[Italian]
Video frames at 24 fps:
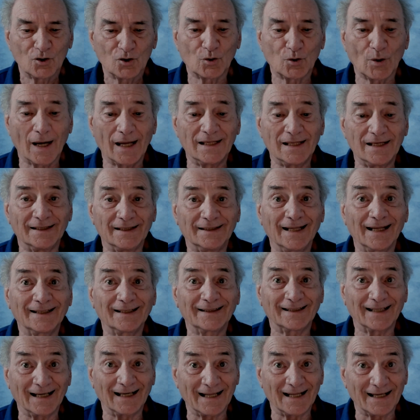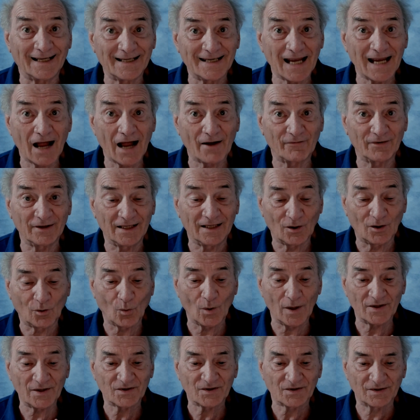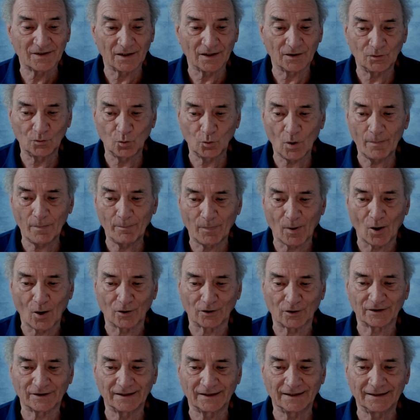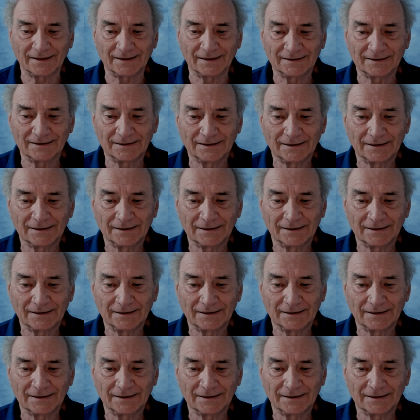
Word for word: cioè gli dette le chiavi di queste due porte,